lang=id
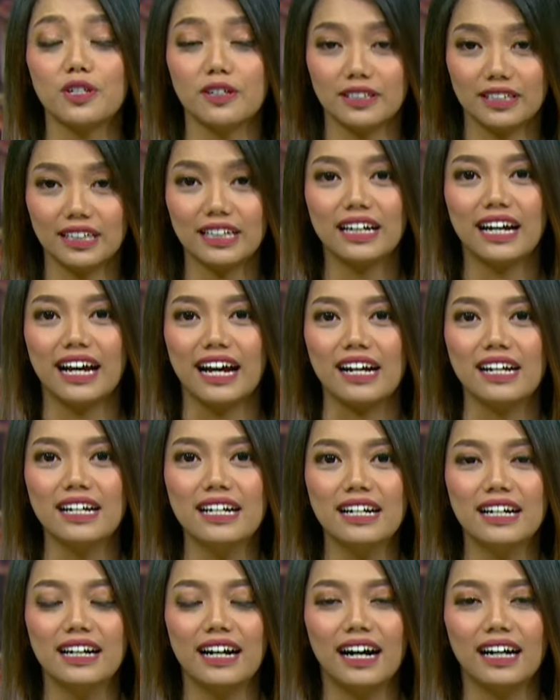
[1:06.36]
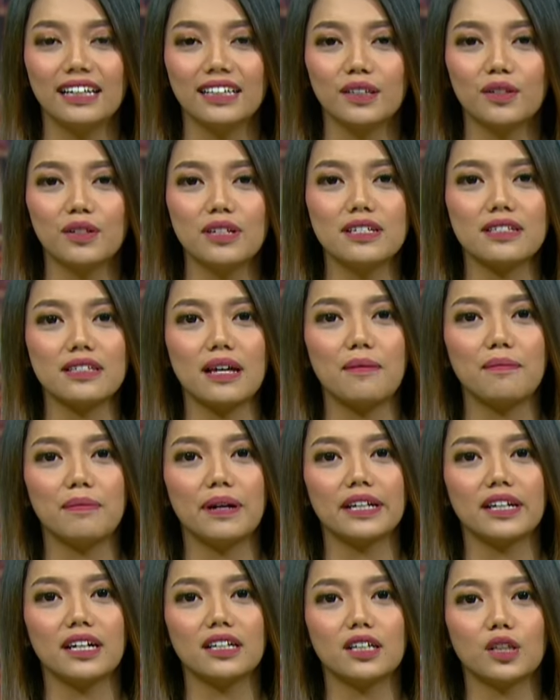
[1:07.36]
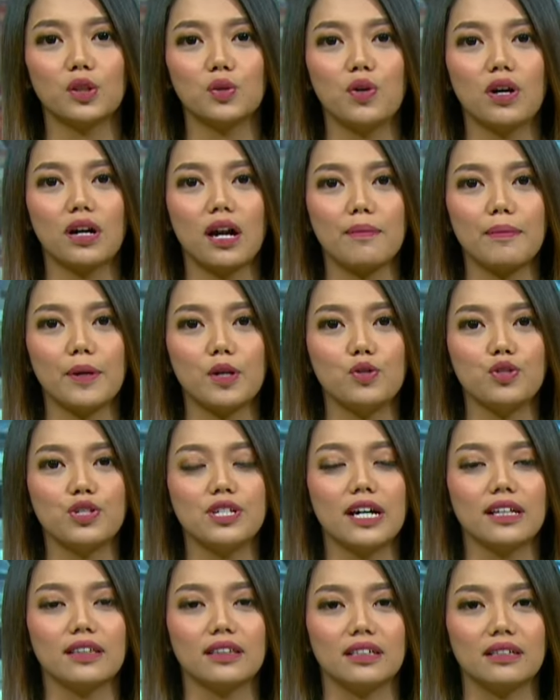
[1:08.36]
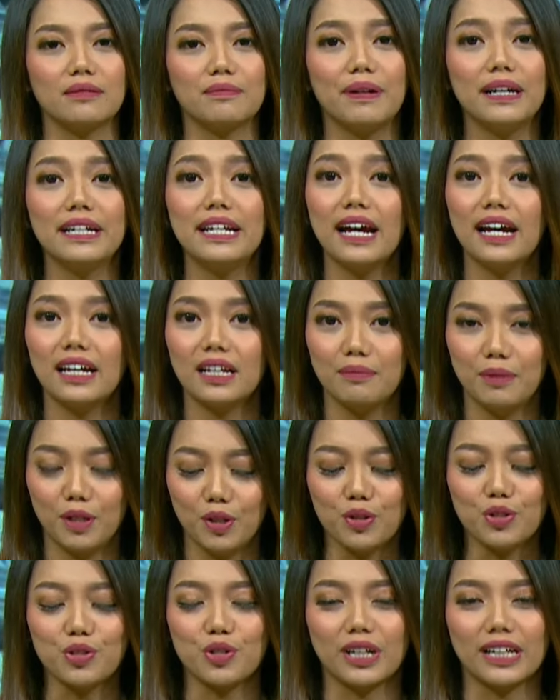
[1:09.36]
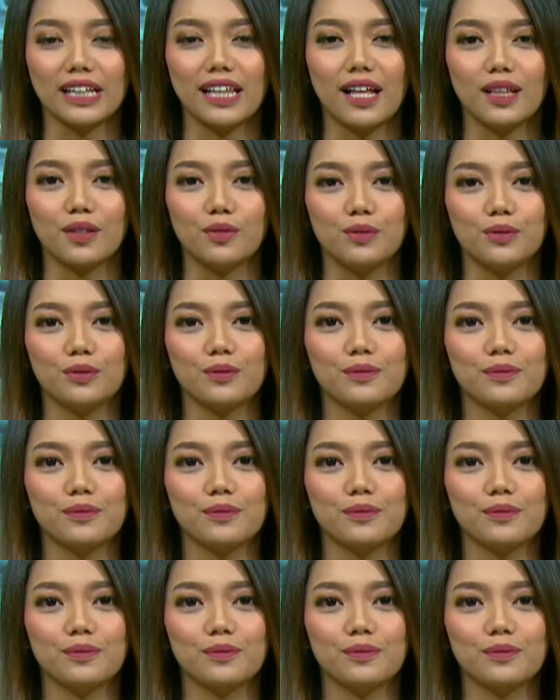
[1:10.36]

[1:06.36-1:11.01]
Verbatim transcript: Jawa Tengah. Hal itu disampaikan Ketua KPU Jateng pada hari Minggu sore lalu.